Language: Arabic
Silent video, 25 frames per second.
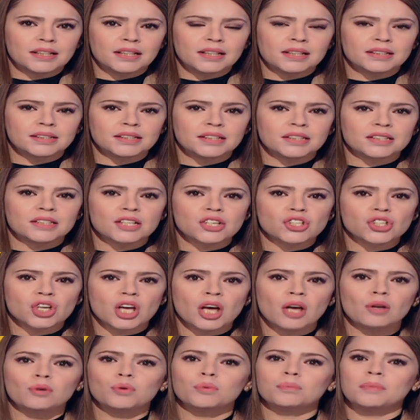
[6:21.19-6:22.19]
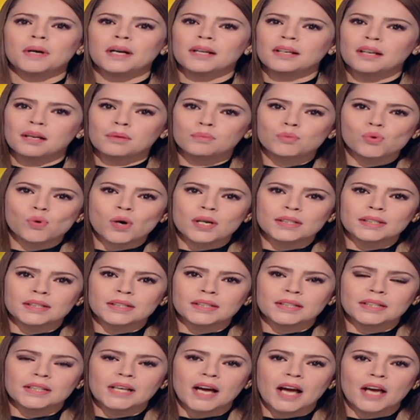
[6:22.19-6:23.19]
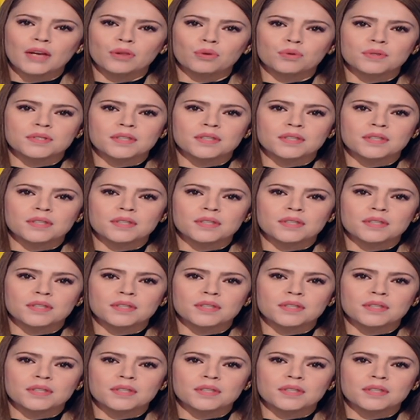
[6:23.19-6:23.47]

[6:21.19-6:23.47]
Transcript: التي تشغل بال المواطنين حيث